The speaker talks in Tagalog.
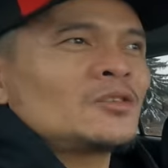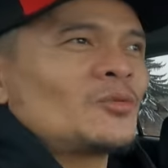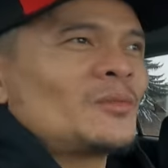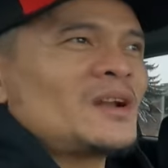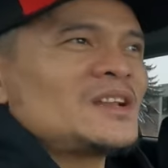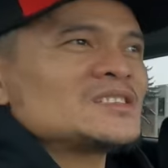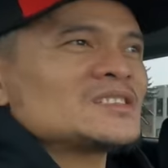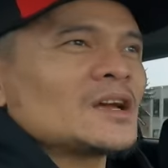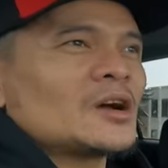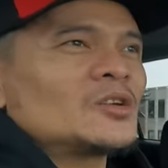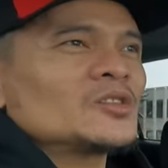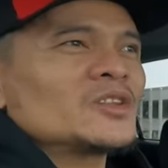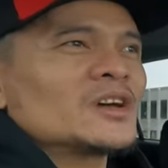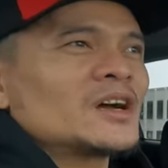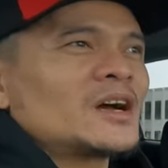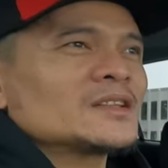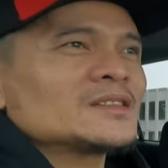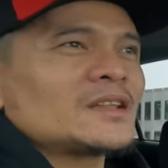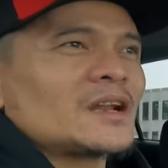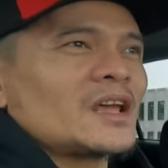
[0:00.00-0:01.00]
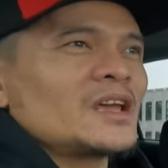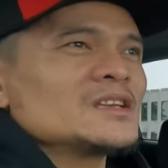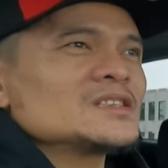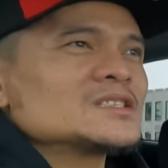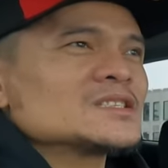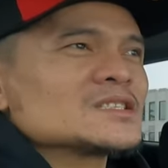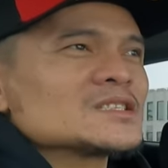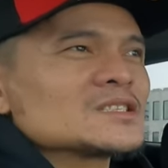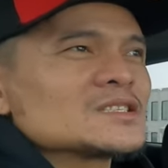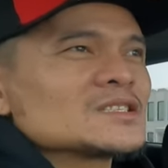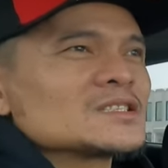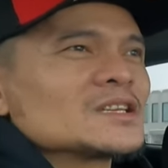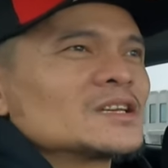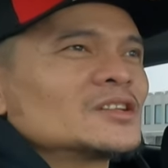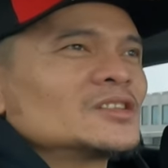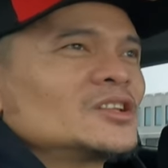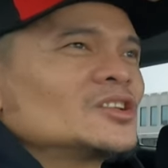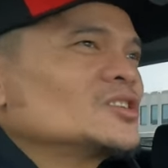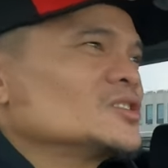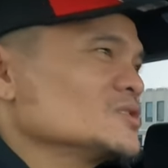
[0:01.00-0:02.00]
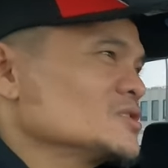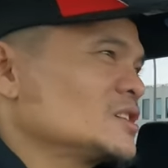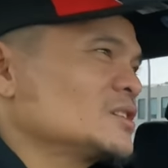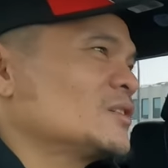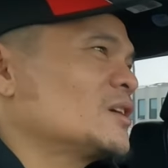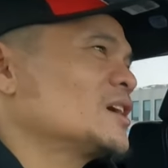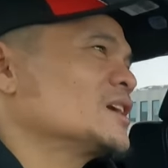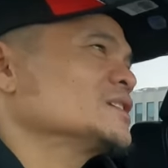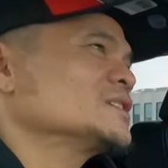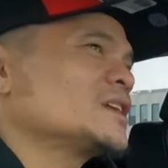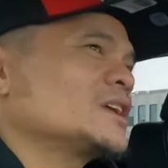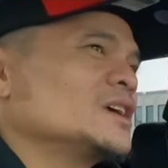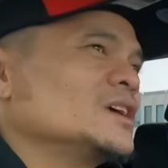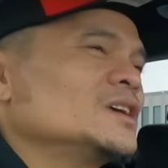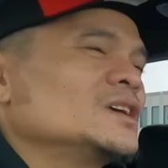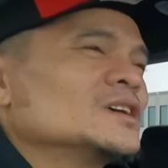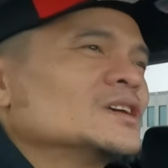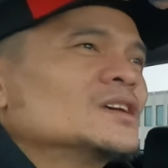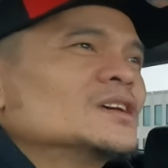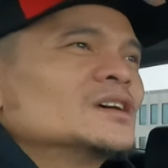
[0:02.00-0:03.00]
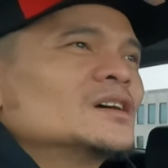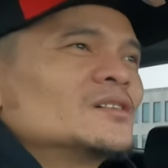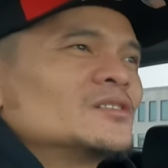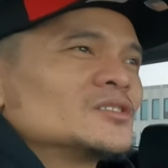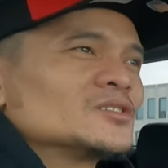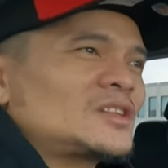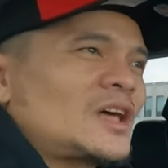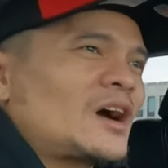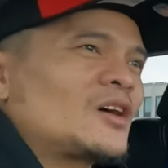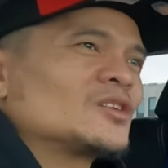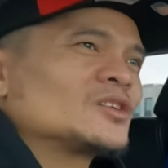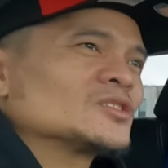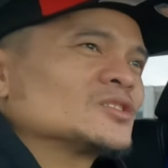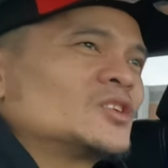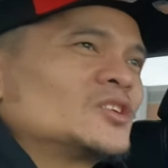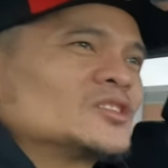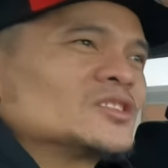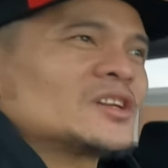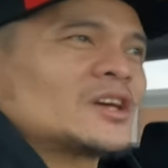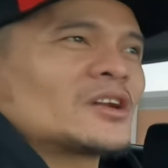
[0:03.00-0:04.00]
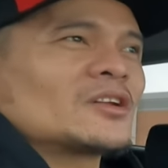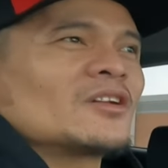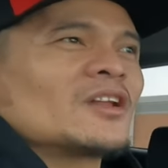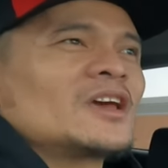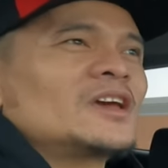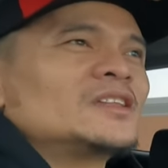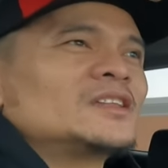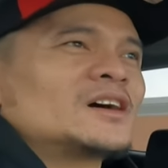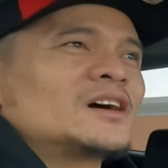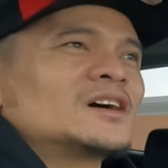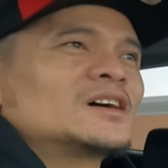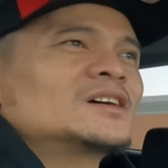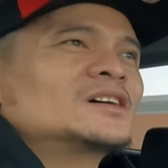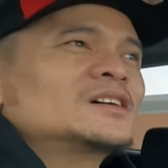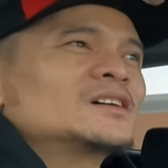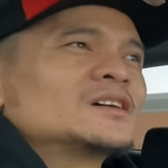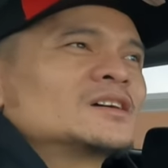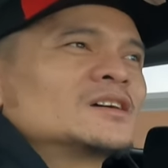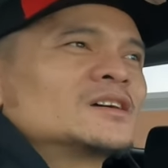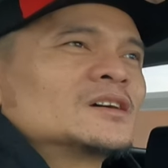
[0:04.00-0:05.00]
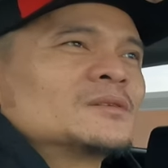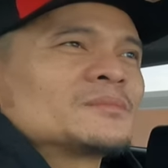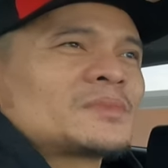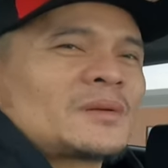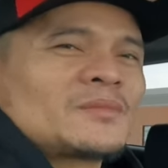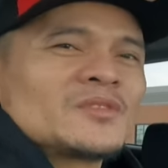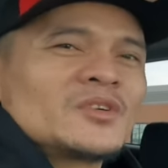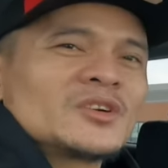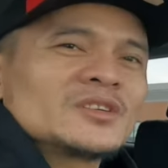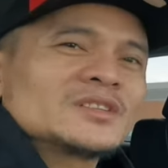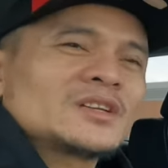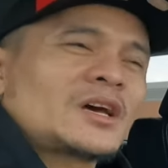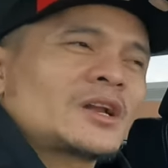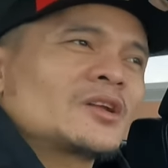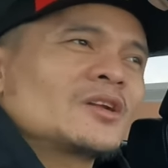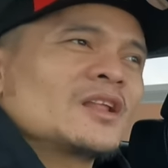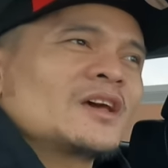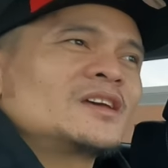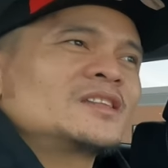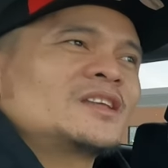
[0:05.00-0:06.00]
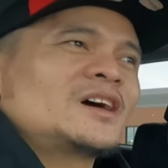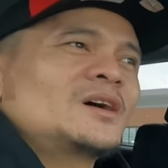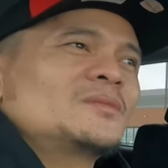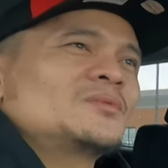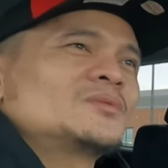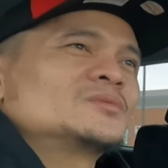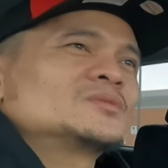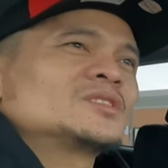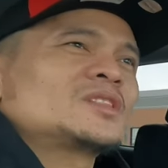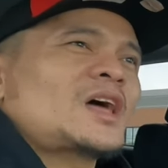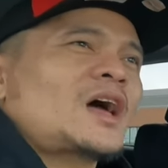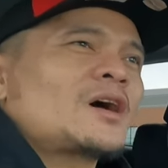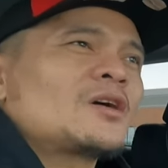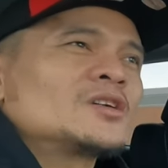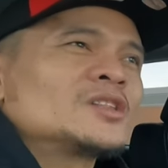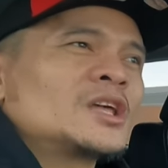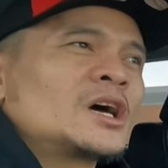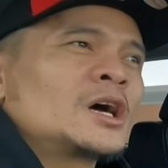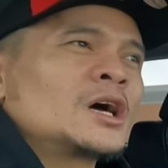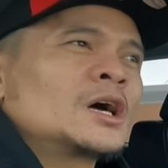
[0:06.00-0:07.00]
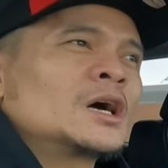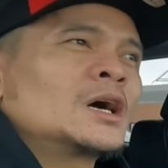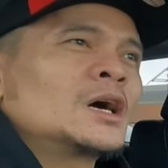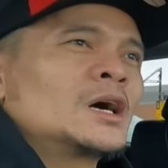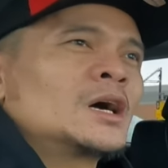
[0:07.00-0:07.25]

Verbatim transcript: umalis ako ng Atres, nito, January 3. Ah. Punta ako ng North Carolina. From North Carolina, pumunta ako ng,